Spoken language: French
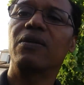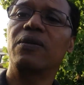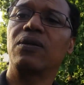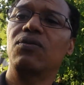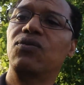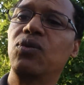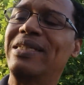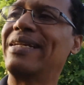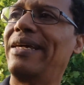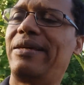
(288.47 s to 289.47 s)
euh,
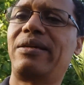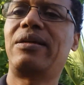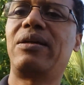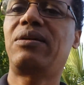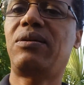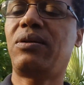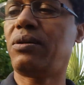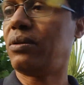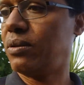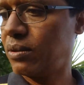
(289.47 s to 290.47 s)
voudraient euh,
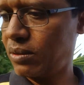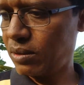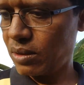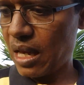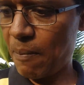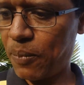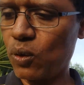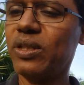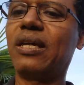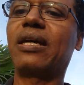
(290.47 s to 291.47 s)

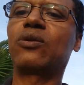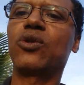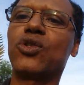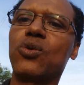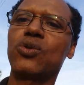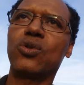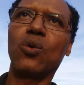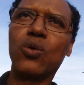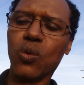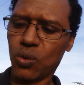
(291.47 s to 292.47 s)
apporter quelque chose
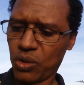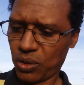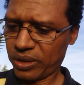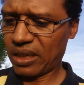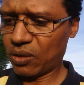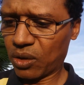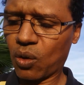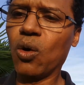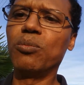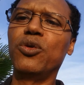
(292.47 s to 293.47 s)
autour d'eux, dans leur
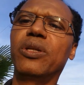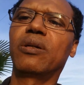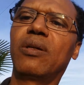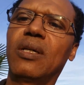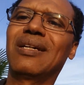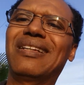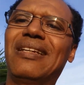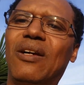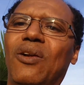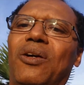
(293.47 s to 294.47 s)
commune,
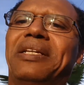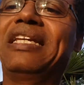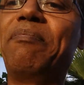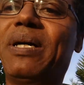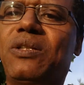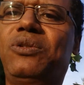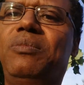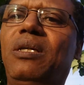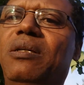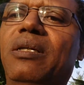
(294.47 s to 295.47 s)
dans leur
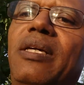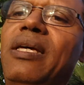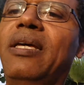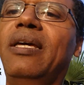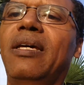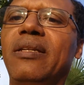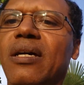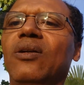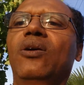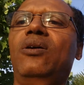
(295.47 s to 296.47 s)
département et
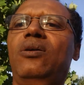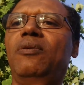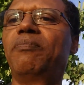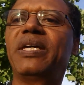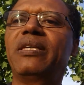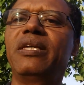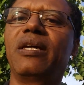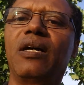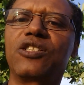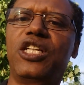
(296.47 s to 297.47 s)
dans leur pays
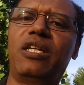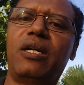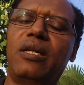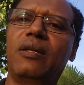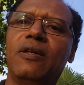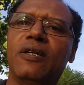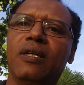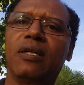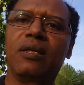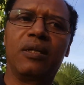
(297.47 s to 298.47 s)
en général.
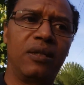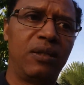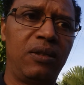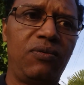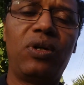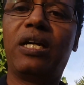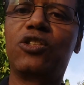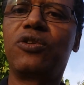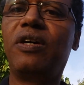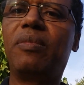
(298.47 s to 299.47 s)
Voilà,
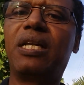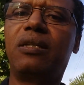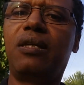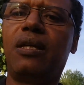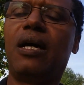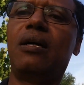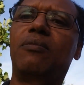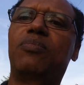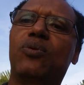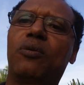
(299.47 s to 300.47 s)
je vais m'arrêter là
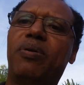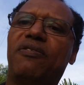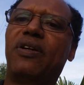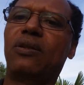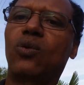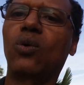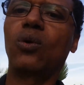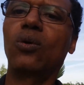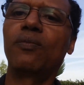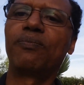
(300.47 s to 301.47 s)
pour ne pas faire trop
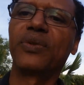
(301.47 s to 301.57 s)
long.